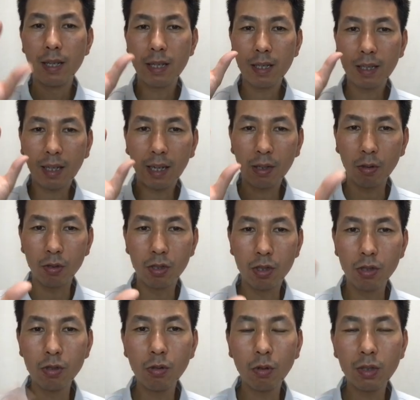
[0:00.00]
しっかりと
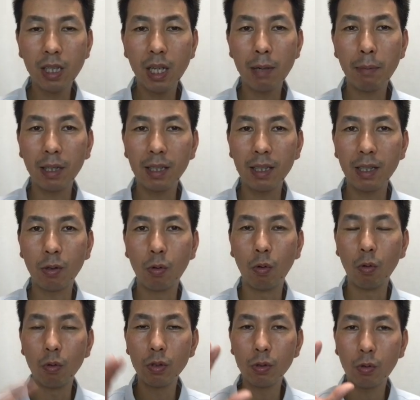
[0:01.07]
16歳までに
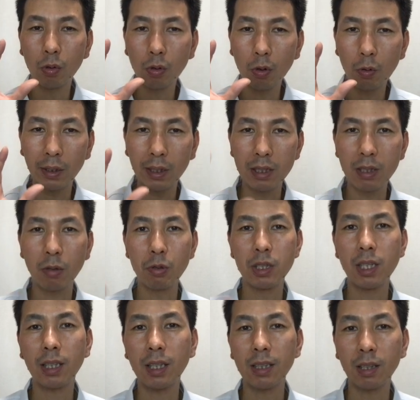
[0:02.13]
こういうことを私は
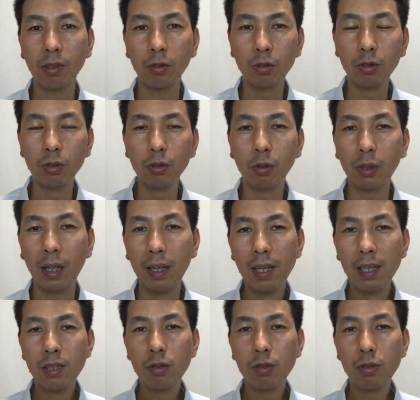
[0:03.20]
教えたいんだというような、